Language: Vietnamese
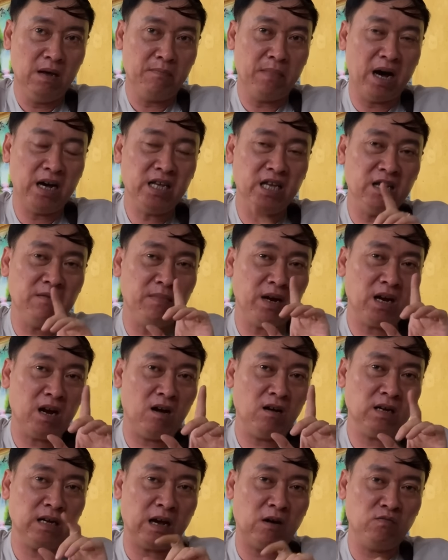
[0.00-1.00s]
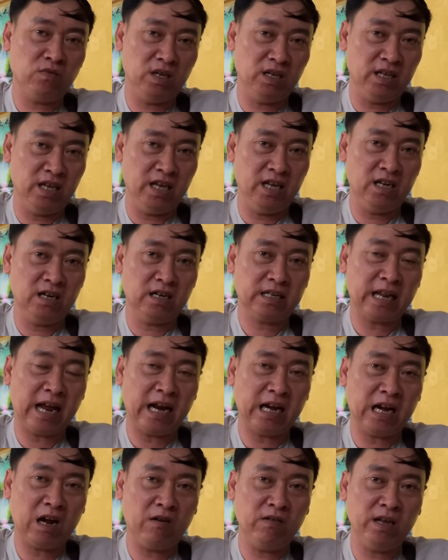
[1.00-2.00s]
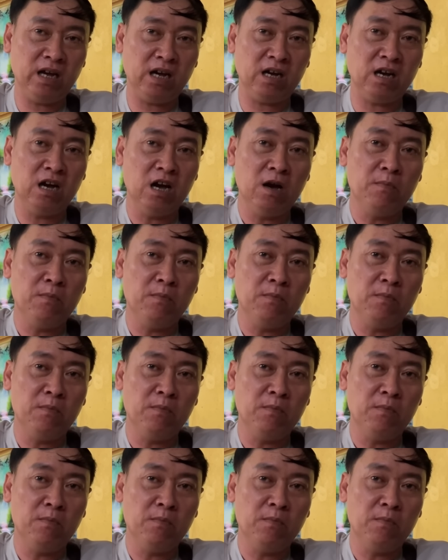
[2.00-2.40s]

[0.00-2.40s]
bởi vì mới nói câu như vậy người ta nói á